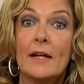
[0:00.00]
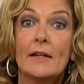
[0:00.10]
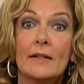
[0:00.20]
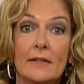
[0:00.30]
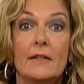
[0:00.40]

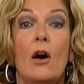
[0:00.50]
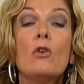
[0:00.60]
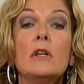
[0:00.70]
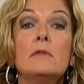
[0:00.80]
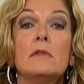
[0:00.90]
äh,
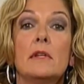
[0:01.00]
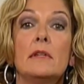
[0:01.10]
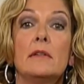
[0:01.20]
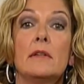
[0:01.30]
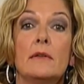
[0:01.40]
auch in,
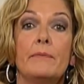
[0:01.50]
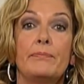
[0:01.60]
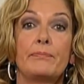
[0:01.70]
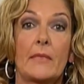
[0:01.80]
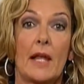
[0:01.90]
in,
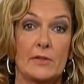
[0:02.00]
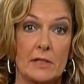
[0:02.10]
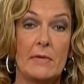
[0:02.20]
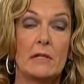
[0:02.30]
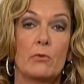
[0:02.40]
ähm, also
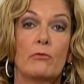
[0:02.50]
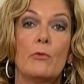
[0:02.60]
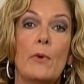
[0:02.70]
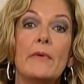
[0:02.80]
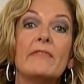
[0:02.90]
in
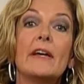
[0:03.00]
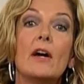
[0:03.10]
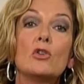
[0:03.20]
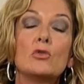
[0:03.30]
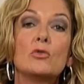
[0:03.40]
Mecklenburg-Vorpommern, war
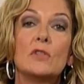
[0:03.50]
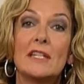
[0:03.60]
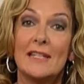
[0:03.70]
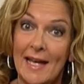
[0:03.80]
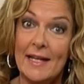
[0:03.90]
ja auch schon zu
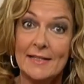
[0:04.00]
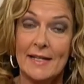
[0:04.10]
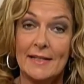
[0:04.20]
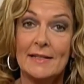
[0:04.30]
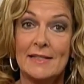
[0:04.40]

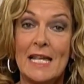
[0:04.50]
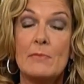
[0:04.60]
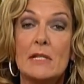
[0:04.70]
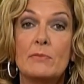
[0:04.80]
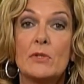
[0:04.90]
DDR-Zeiten ein sehr
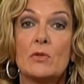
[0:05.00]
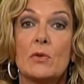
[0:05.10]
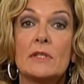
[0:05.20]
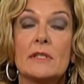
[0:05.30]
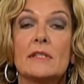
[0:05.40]
beliebtes
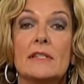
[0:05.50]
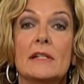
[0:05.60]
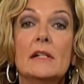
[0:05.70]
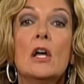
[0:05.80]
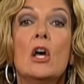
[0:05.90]

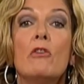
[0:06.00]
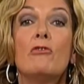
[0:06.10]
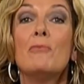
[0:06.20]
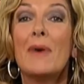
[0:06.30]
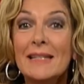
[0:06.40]
Touristenziel.
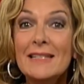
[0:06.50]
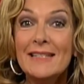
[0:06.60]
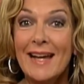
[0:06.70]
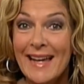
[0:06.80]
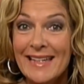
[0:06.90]
Für
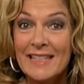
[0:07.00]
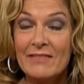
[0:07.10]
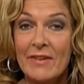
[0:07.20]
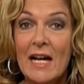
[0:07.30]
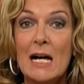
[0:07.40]
manch
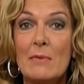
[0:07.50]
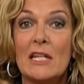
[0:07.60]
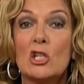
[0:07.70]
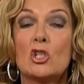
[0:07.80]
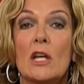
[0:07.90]
einen war aber
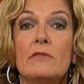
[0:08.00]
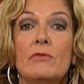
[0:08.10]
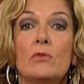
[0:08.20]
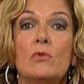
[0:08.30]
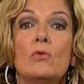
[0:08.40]
der Strand
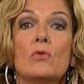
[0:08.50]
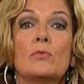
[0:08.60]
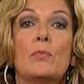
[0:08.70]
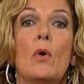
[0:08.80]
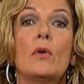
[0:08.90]
von
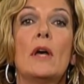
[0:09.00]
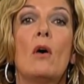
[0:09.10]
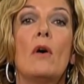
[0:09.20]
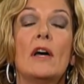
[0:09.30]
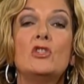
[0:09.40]
Kühlungsborn
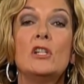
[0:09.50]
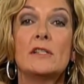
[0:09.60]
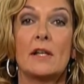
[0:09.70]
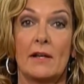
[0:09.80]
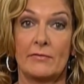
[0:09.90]
auch ein
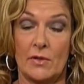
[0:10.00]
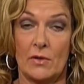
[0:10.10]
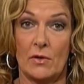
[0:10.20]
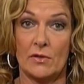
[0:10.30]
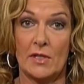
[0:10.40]
schicksalhafter
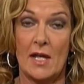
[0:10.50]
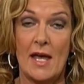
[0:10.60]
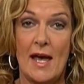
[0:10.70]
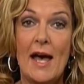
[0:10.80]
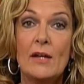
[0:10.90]
Ort.
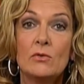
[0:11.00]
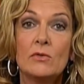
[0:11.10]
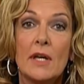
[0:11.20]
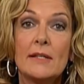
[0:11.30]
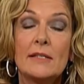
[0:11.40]
Mhm.
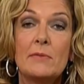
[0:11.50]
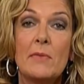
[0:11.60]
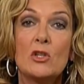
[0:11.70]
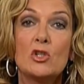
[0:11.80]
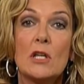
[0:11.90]
38
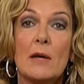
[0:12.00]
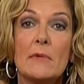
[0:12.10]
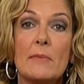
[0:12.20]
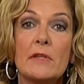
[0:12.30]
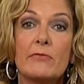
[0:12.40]
Menschen haben
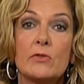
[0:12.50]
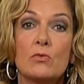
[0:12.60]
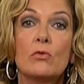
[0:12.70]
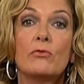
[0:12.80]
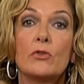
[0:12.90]
nämlich
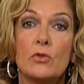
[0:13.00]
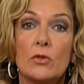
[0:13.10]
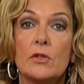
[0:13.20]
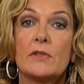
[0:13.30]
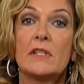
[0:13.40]
versucht, von
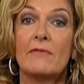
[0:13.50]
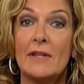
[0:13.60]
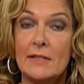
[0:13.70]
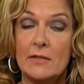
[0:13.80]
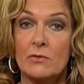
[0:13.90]
dort aus in den
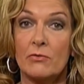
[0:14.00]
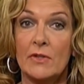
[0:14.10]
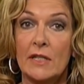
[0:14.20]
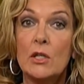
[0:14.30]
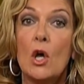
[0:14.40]
Westen zu
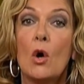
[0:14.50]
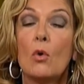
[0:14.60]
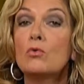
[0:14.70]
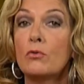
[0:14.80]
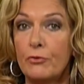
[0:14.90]
fliehen
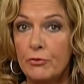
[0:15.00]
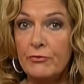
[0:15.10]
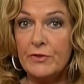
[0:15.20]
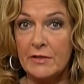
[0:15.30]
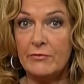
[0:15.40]
und nur
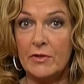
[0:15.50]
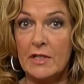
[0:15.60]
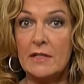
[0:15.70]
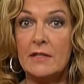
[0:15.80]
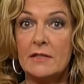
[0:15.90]
15 von
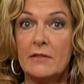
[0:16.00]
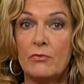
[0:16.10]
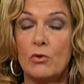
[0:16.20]
ihnen ist die Flucht